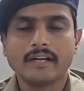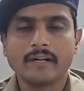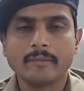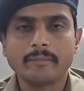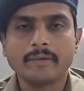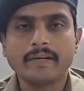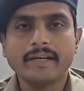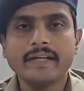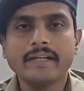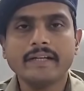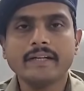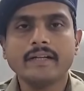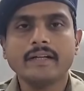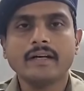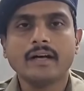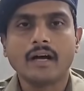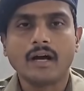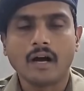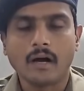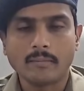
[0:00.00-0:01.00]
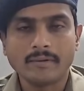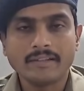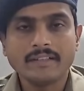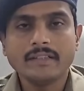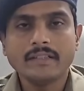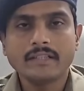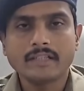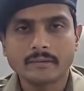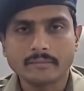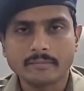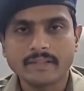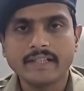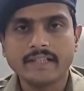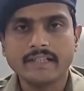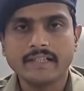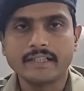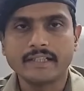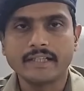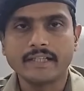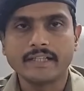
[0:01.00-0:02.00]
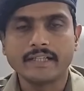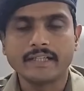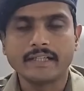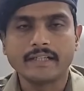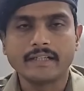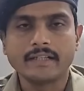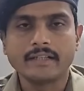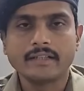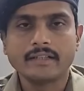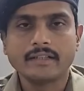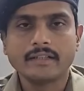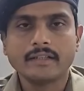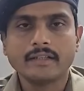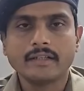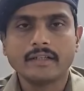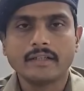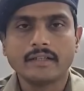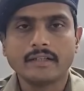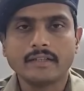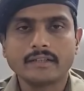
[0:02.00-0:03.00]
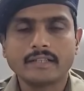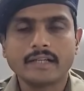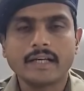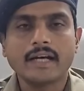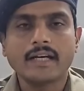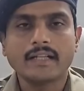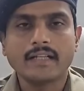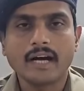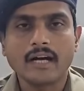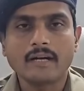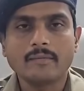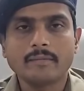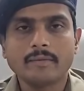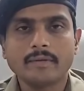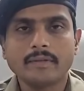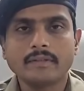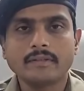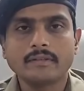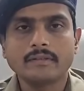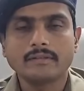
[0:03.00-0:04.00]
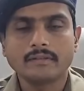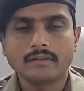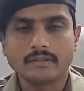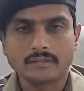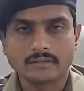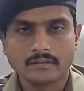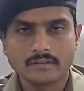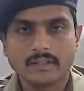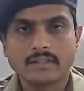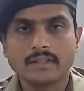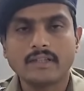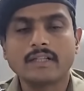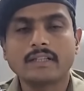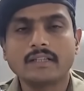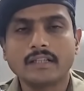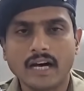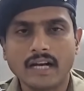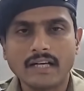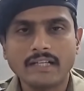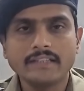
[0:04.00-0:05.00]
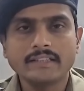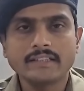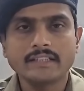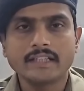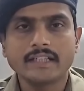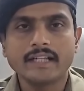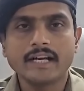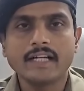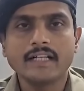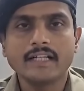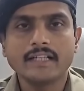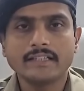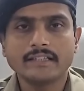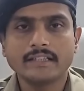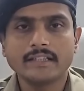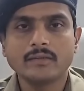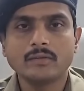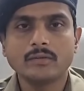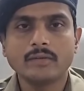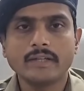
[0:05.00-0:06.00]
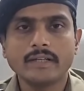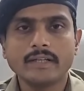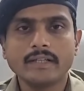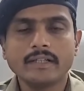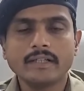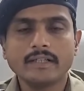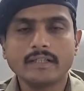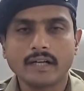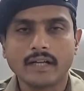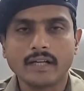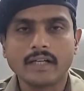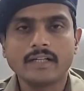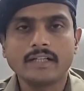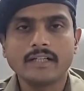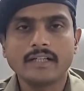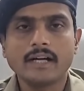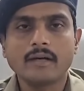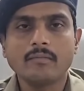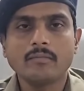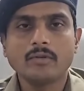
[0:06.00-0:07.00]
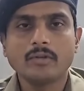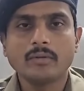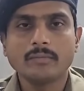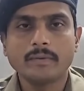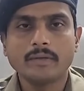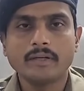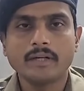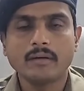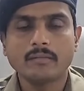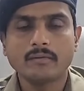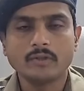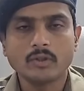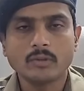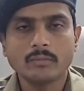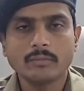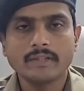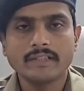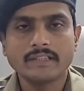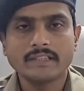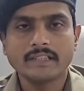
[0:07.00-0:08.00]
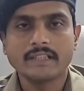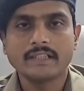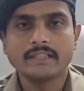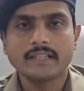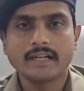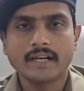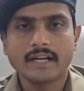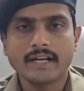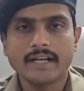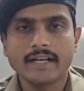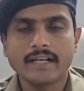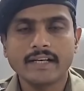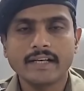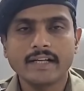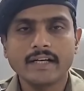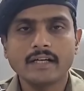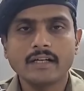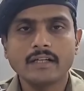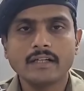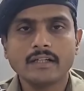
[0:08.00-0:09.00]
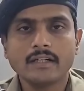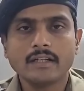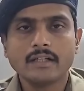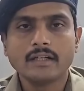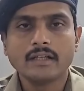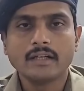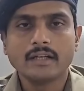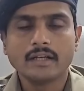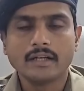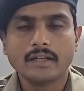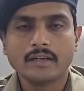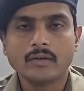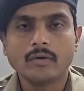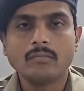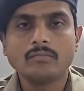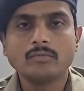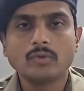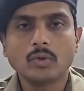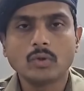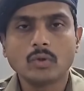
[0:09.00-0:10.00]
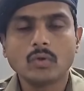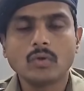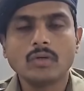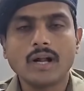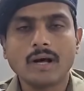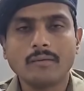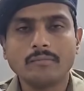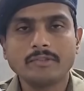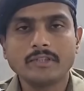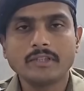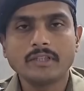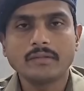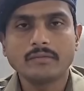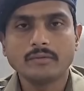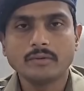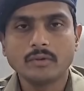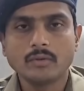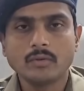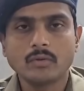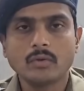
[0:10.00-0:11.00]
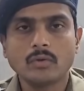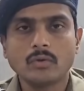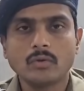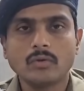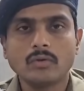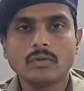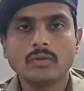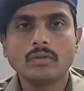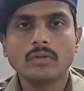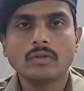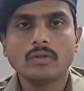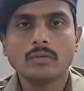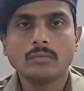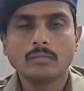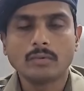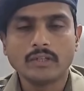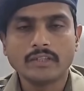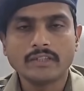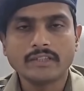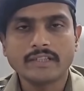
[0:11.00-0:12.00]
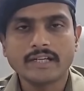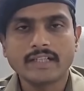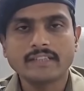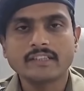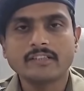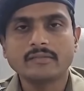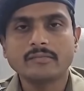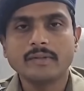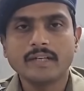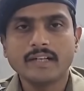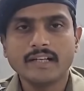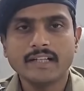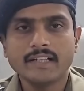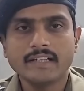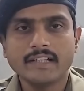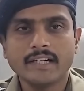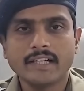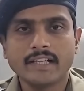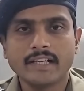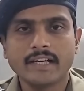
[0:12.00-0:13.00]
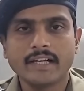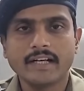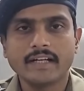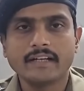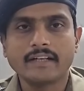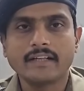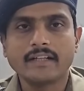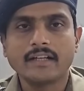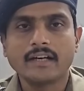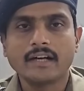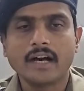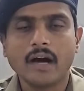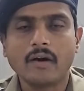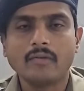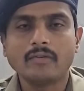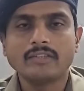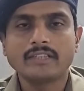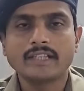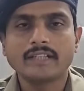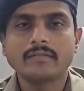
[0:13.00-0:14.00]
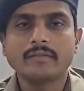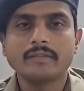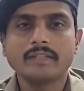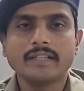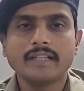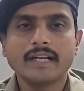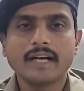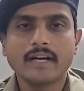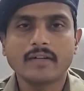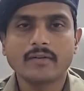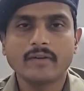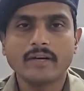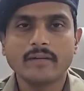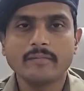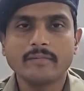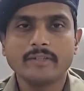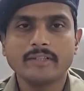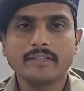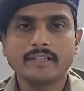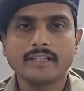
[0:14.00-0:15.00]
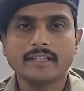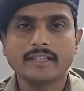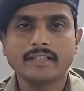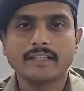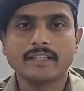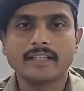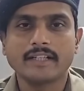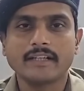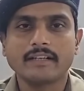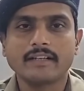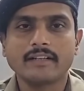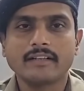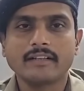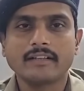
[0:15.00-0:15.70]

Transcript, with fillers: टिप्पणी अभद्र टिप्पणी की गई है इसके आधार पर तत्काल ही संज्ञान लेते हुए थाना टिला मोड़ पर अभियोग पंजीकृत कराया गया एवं दोनों नामजद अभियुक्तों को पुलिस हिरासत में ले लिया गया है आवश्यक विधि कार्यवाही प्रचलित है